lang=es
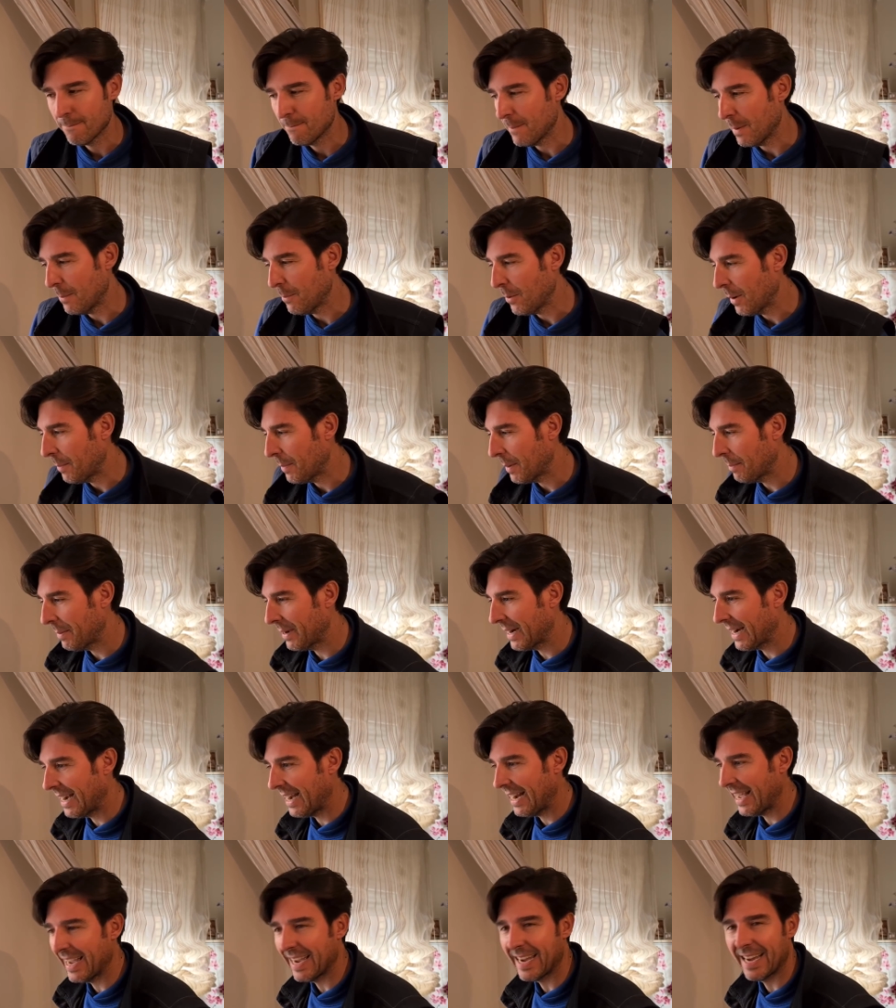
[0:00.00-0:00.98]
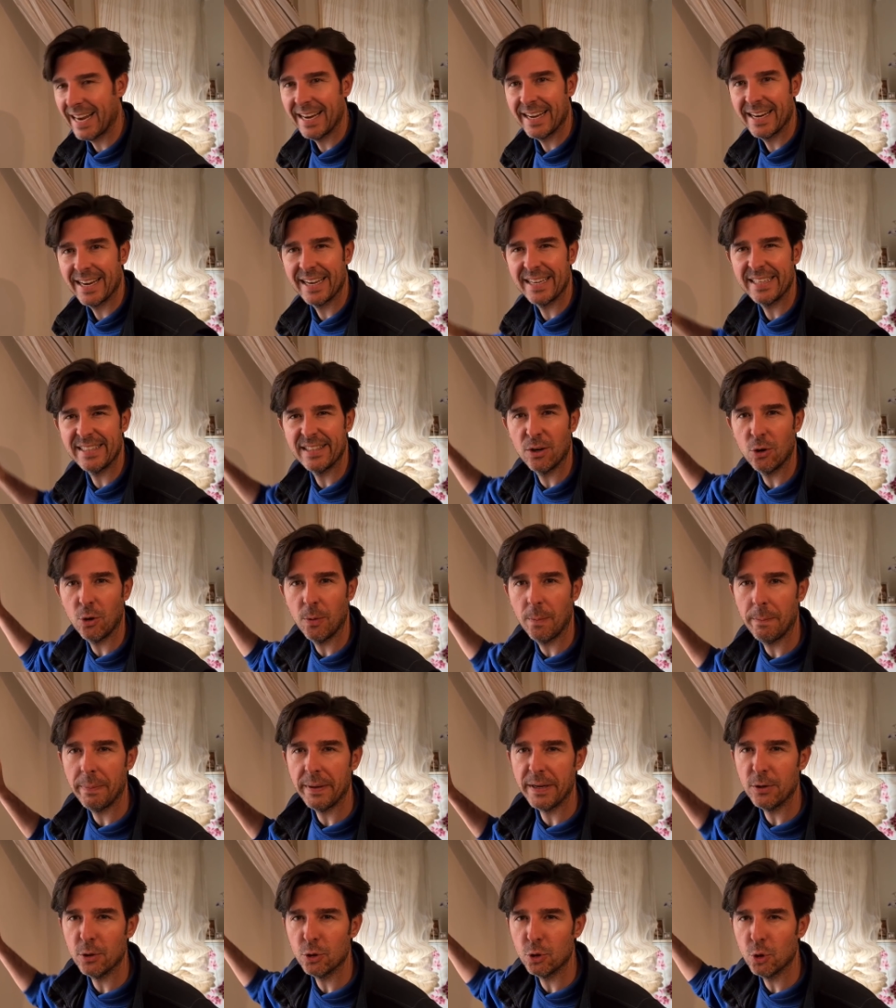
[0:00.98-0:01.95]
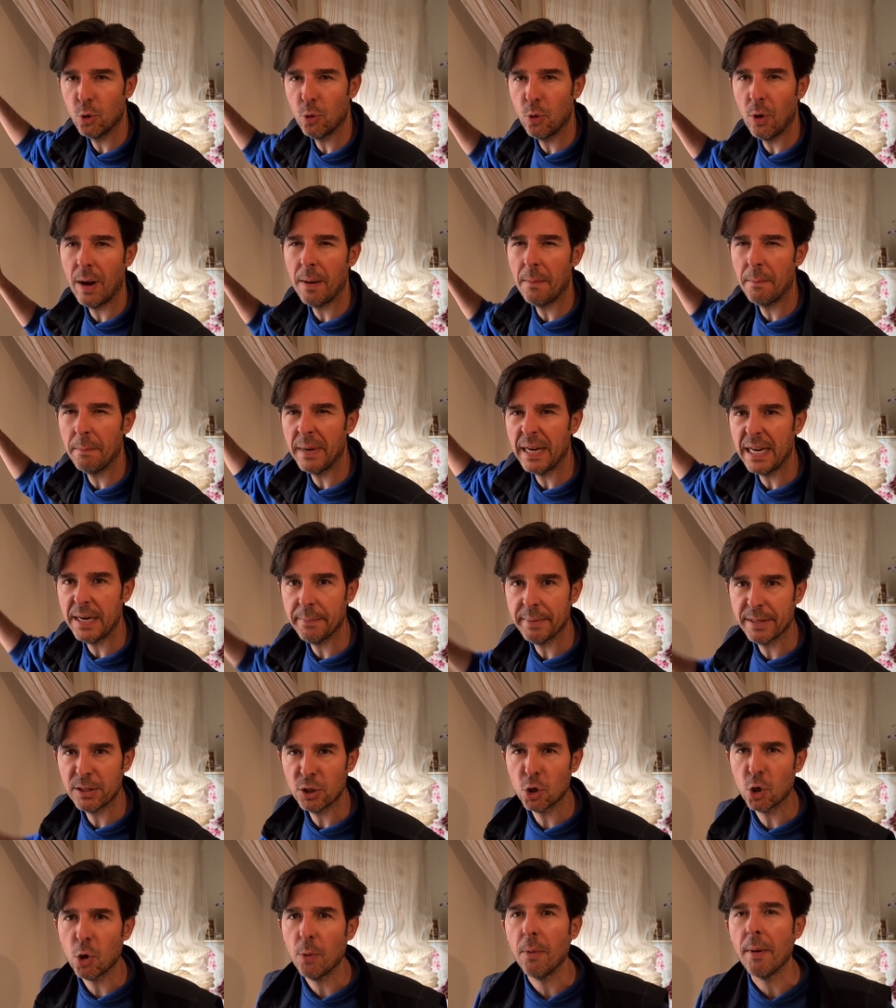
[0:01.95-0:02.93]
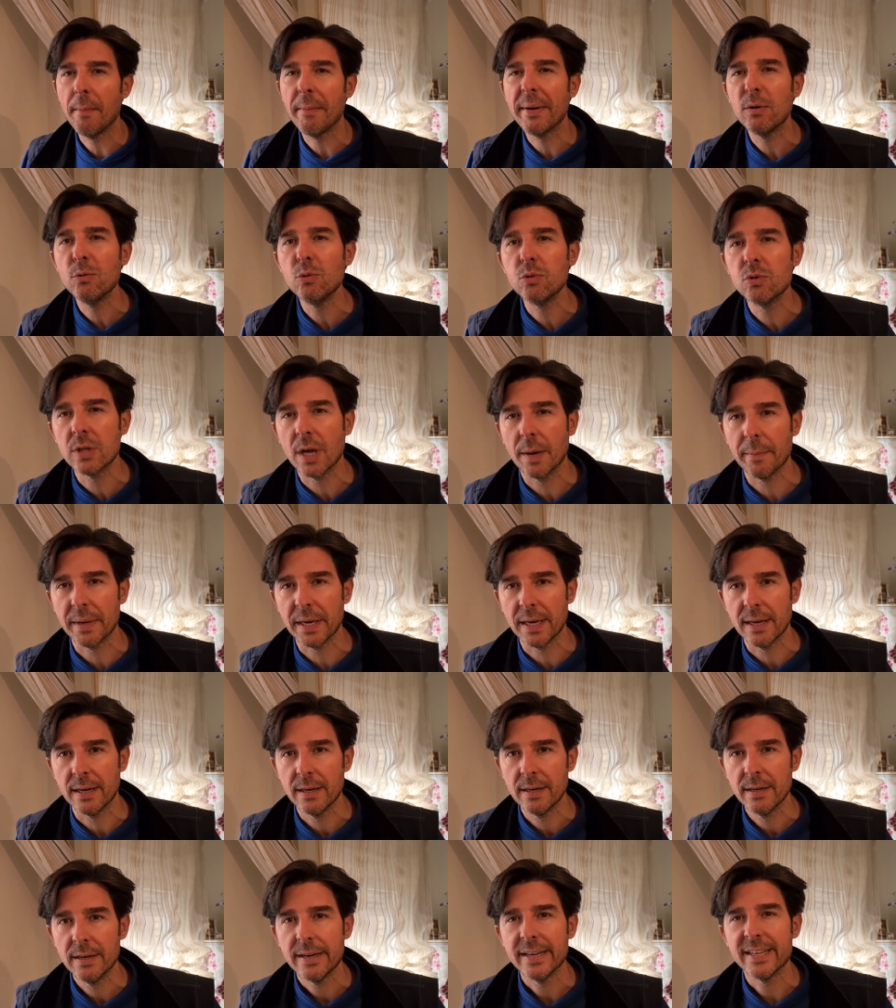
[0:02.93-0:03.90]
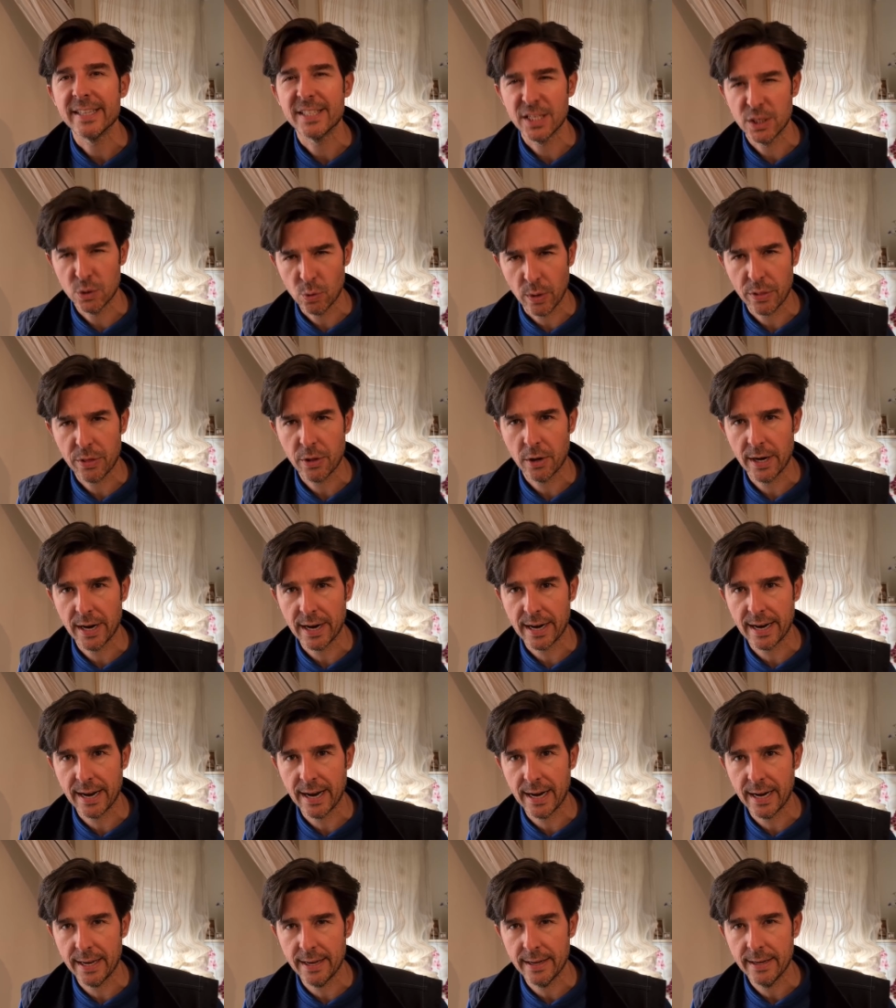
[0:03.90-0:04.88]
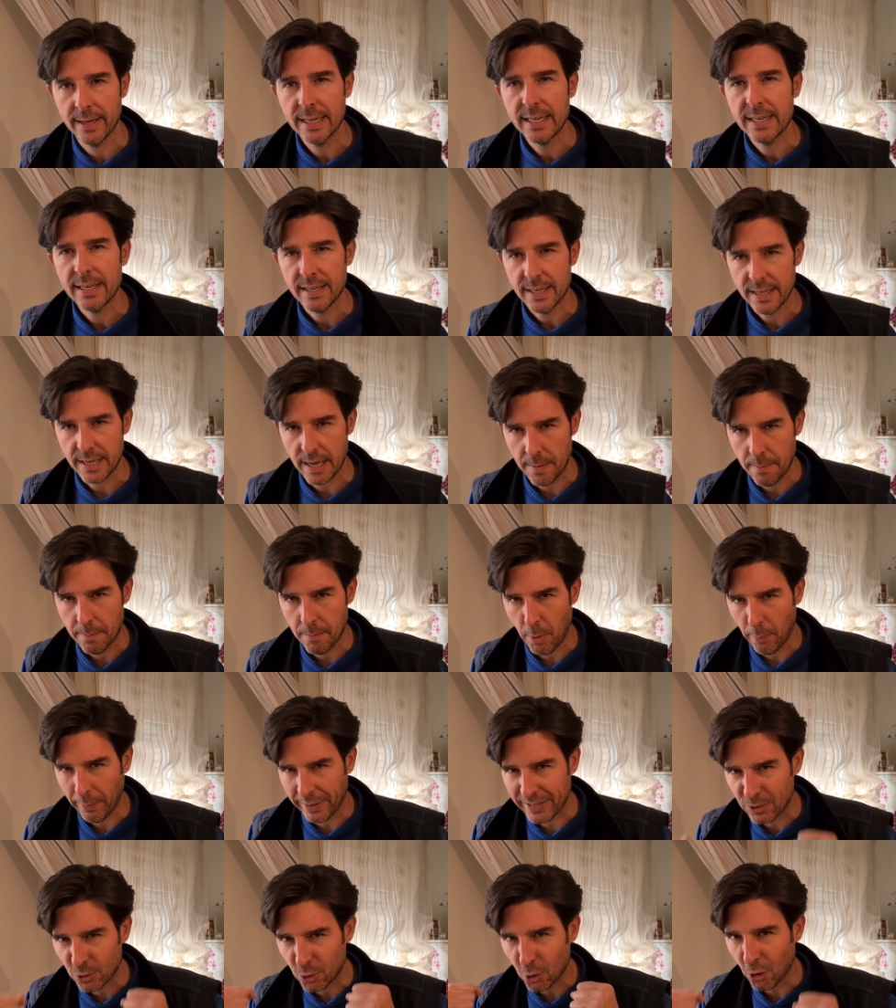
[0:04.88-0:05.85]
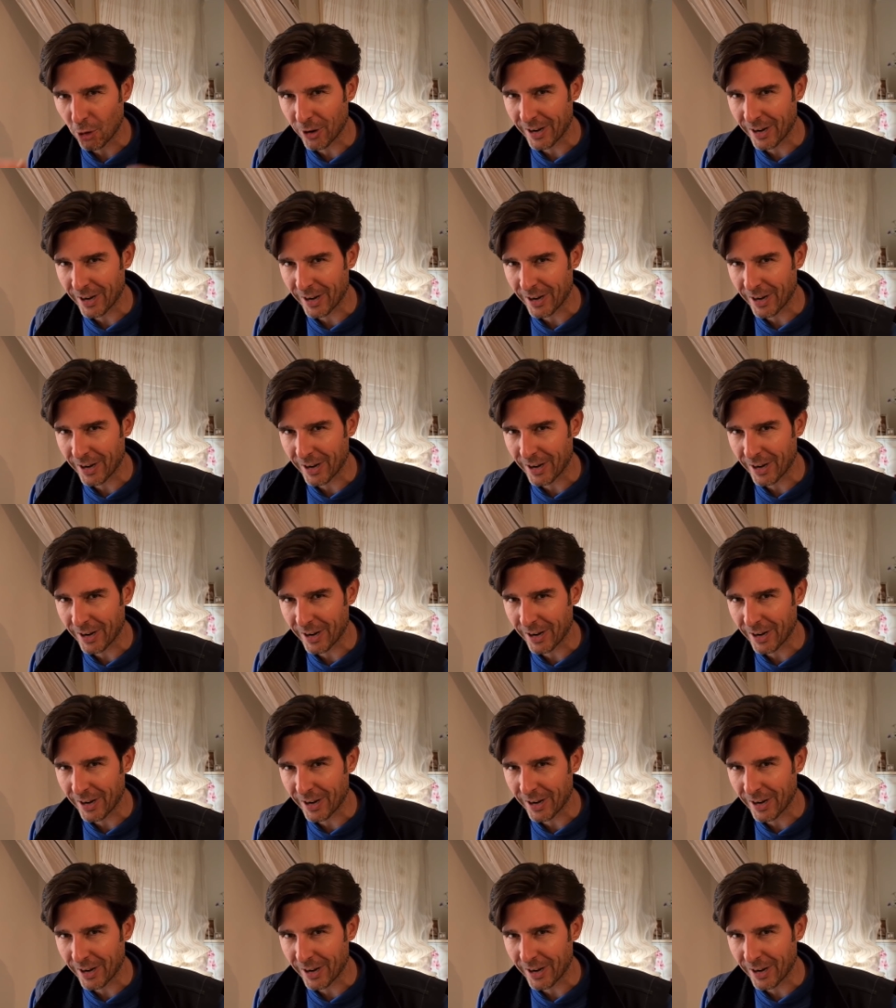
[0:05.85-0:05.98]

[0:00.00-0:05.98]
Vamos a preparar las escaleras y te lo explico todo al milímetro, como me gusta a mí, en situaciones reales y en momentos